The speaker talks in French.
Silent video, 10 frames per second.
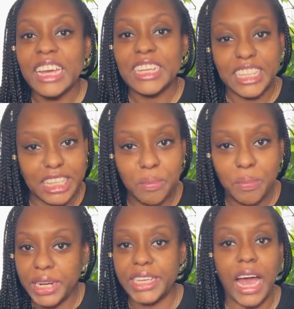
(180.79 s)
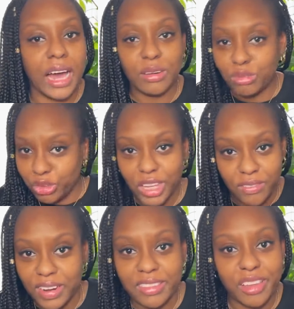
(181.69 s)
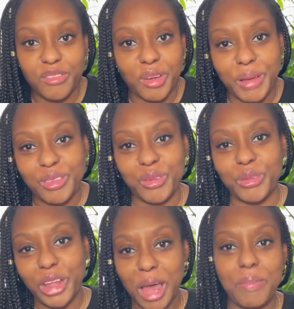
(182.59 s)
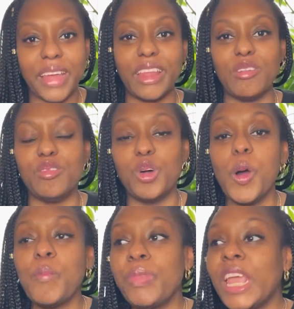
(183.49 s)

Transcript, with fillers: Si c'est cas, vous avez les informations dans la barre d'infos.